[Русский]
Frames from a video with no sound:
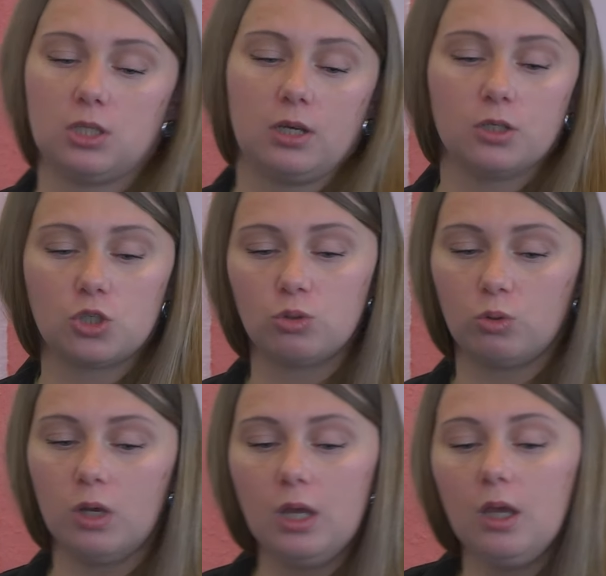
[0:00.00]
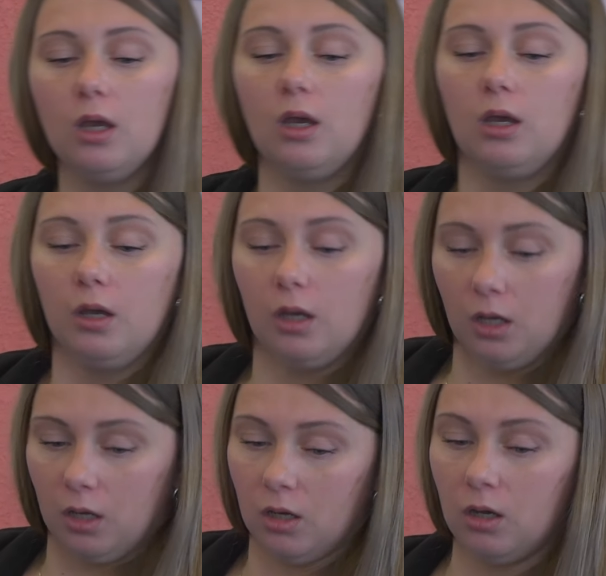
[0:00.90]
да, что
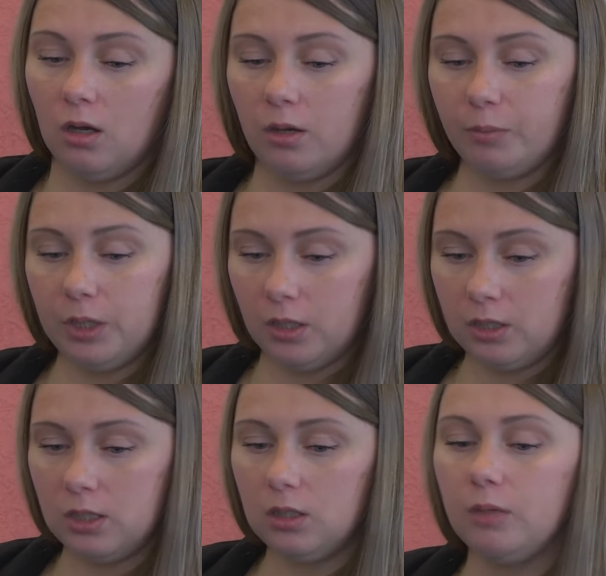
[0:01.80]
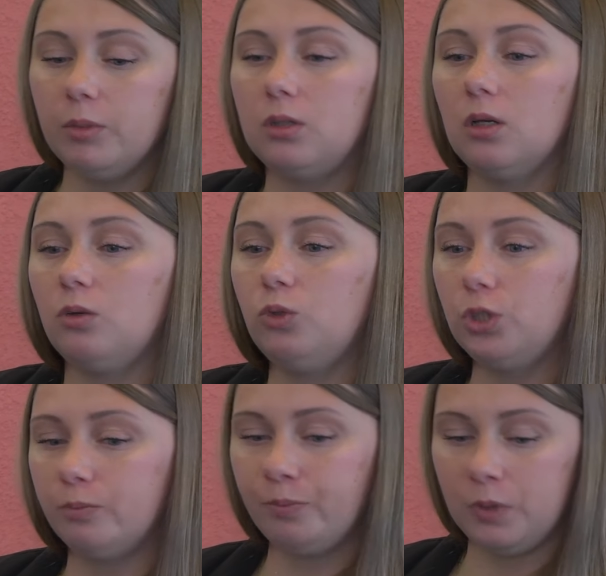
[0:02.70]
а, мы делаем, это
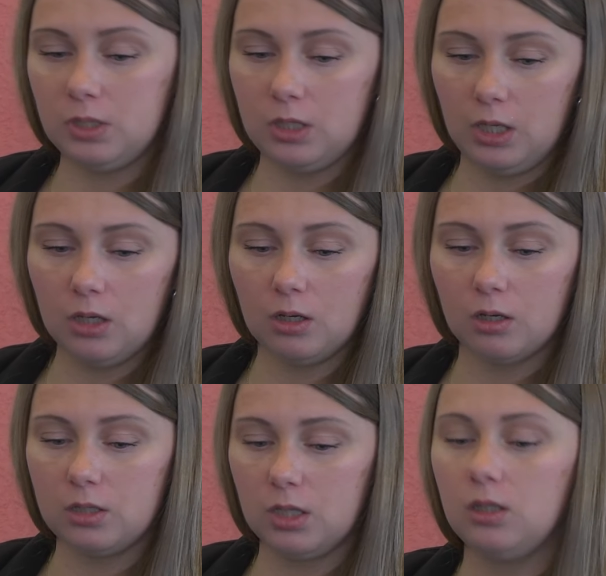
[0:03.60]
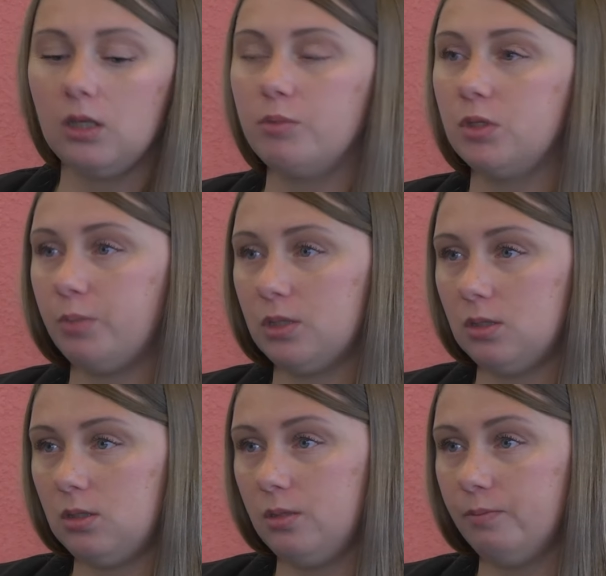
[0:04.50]
учим детей а, технике
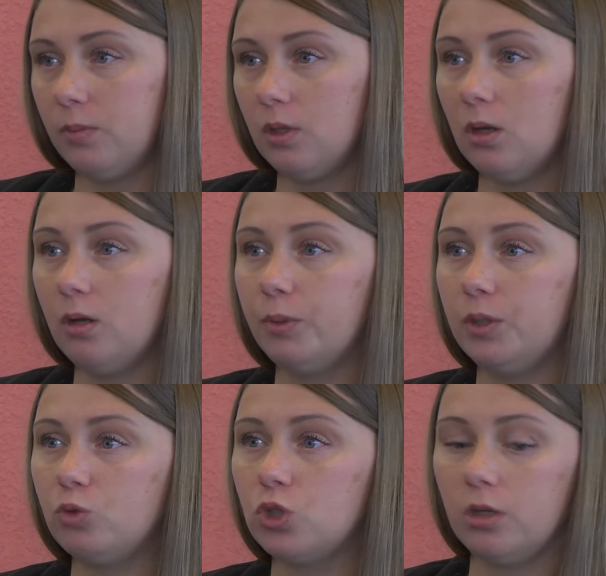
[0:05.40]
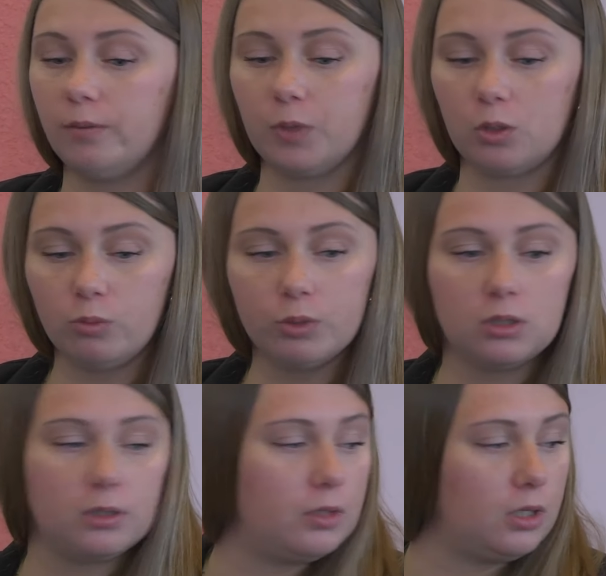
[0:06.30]
безопасности, а, потому что
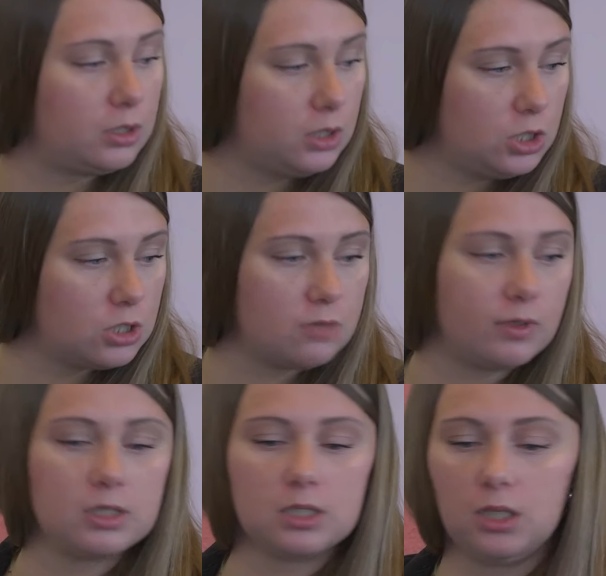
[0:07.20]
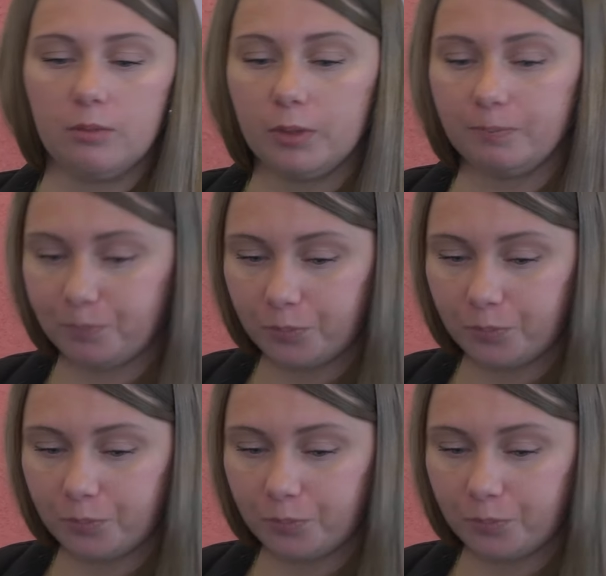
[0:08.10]
роботы, электричество, схемы,